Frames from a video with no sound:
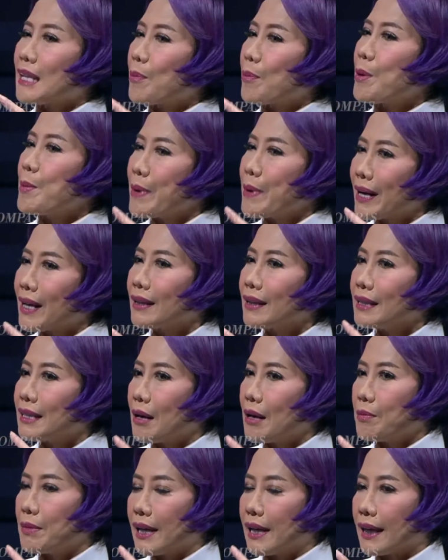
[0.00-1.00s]
Tapi mereka
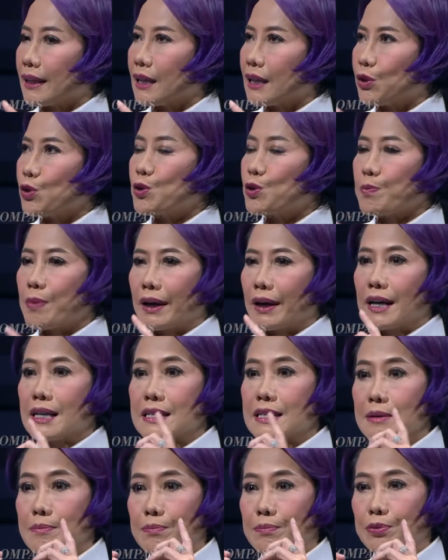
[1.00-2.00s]
tidak melihat itu sebagai
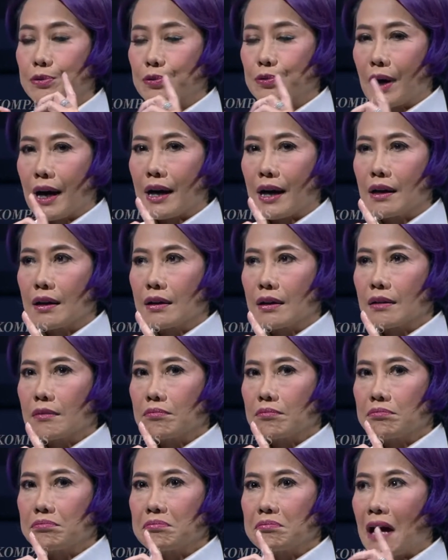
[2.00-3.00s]
sebuah
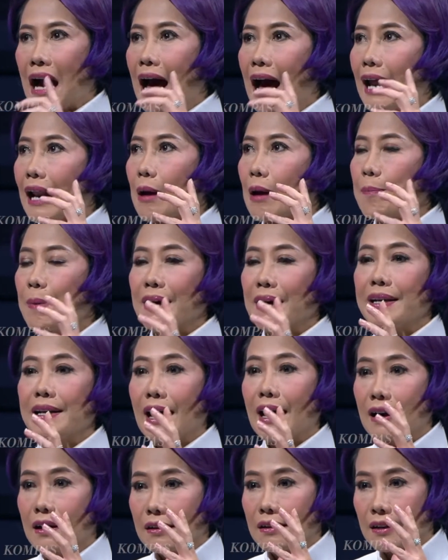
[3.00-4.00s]
harapan yang